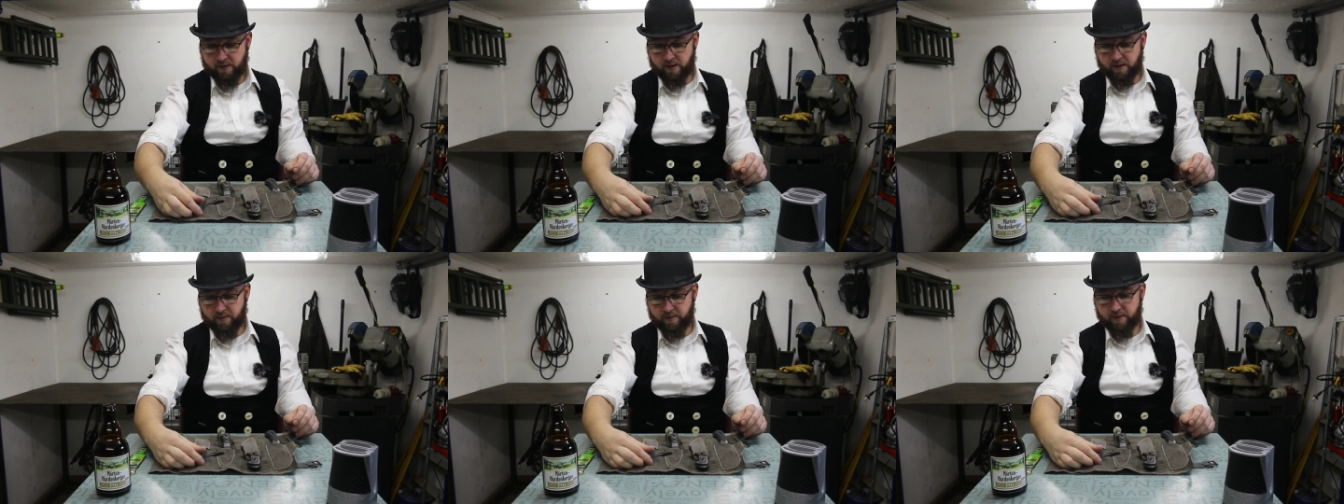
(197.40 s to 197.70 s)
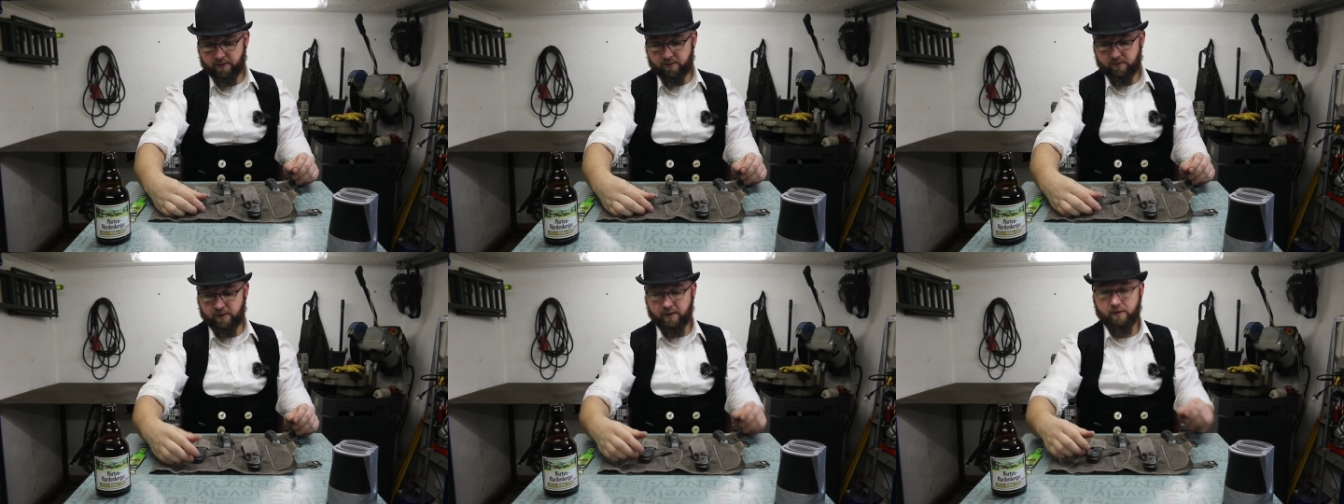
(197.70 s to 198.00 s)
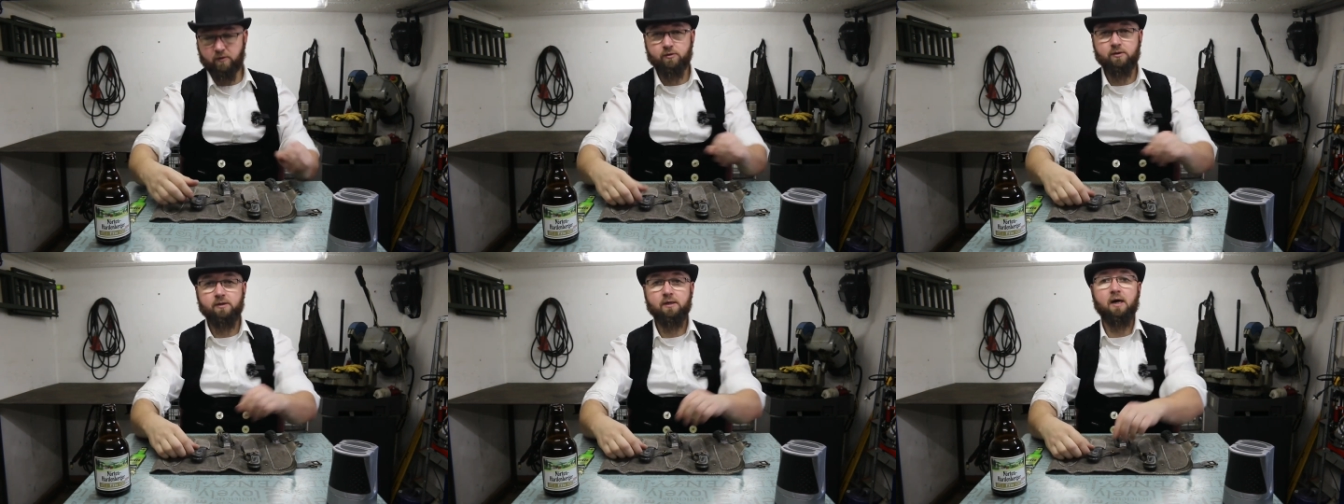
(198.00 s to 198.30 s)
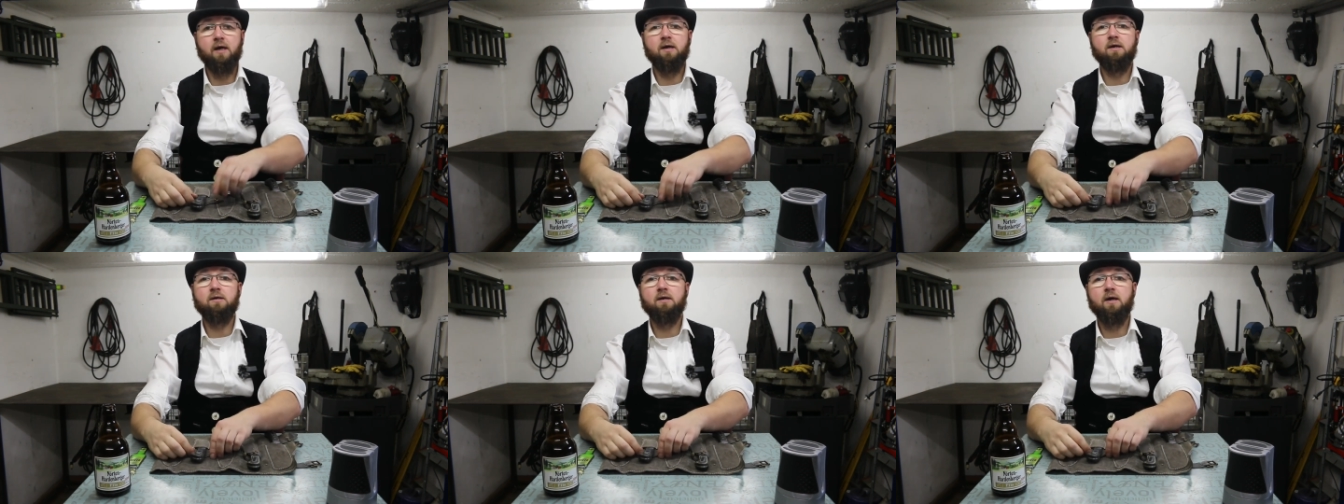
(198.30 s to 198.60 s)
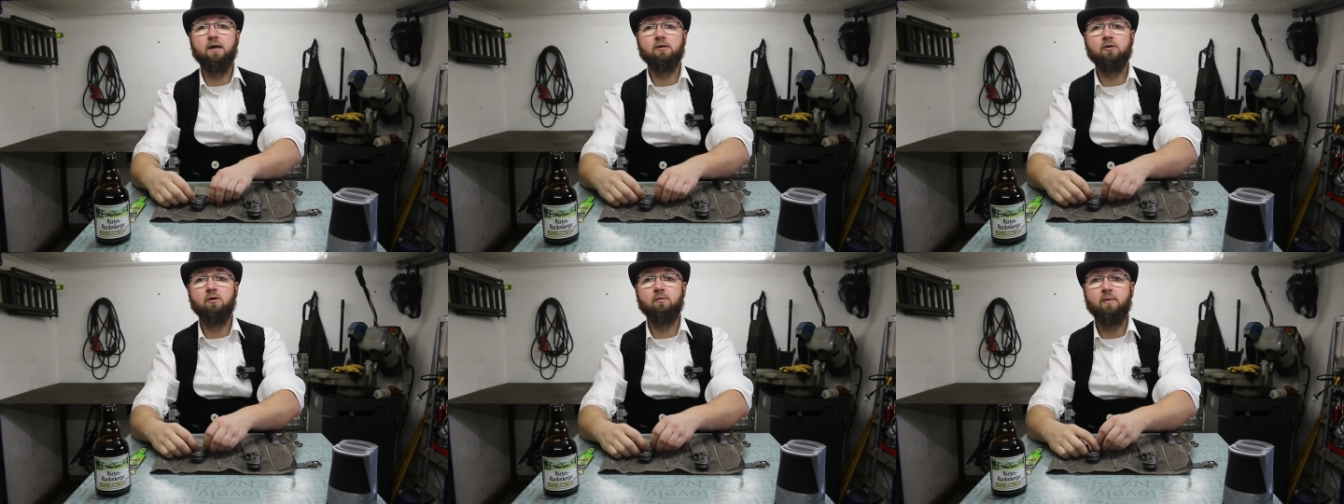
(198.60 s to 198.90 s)
Aber ich zeige euch die alle
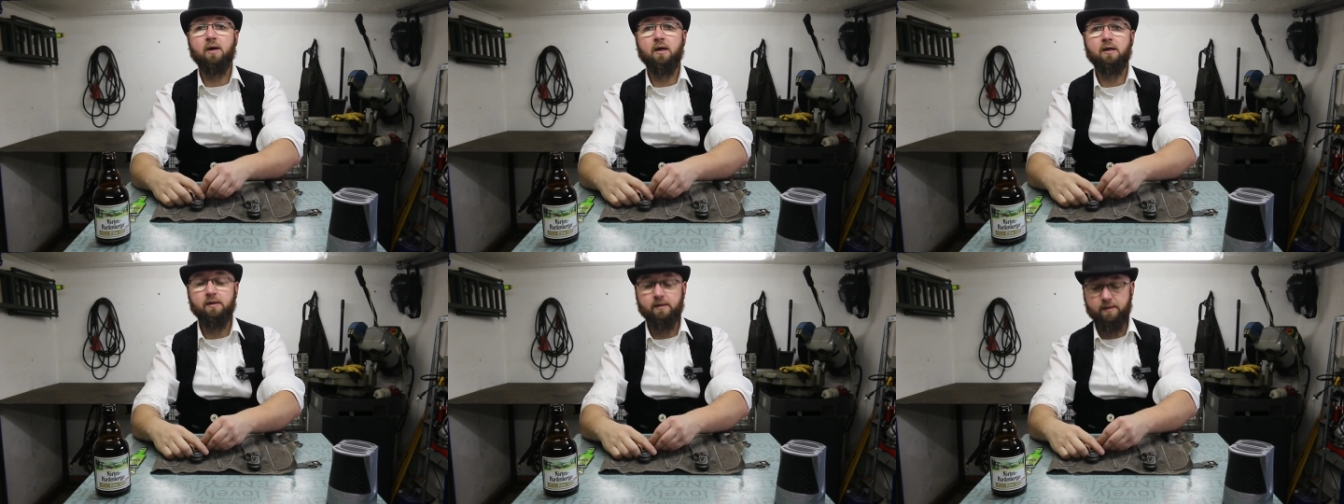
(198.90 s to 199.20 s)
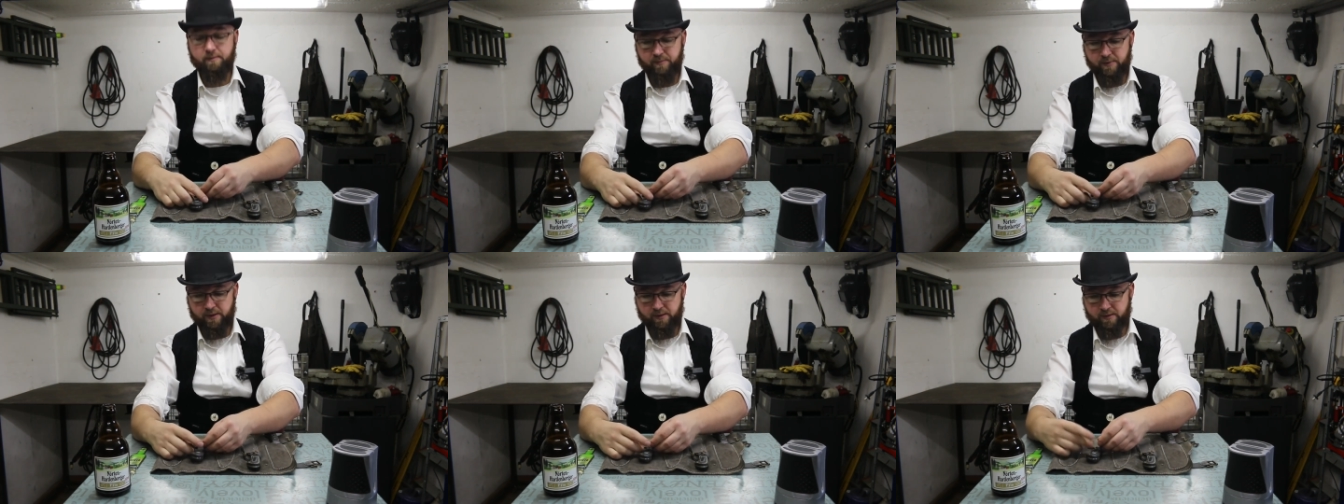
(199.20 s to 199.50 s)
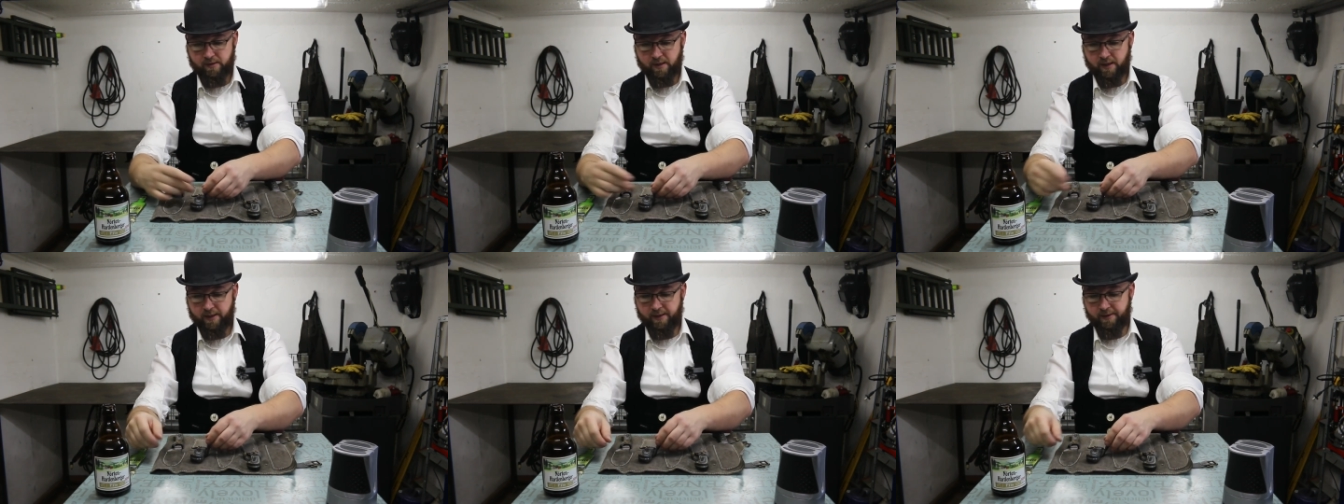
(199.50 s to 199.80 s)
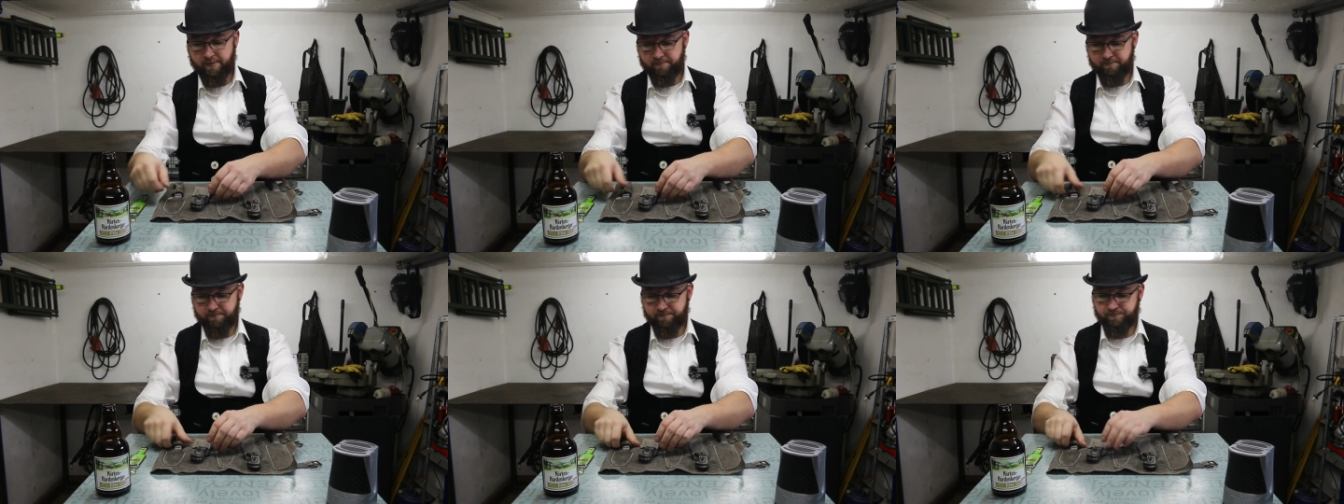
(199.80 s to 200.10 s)
gleich noch mal im Detail.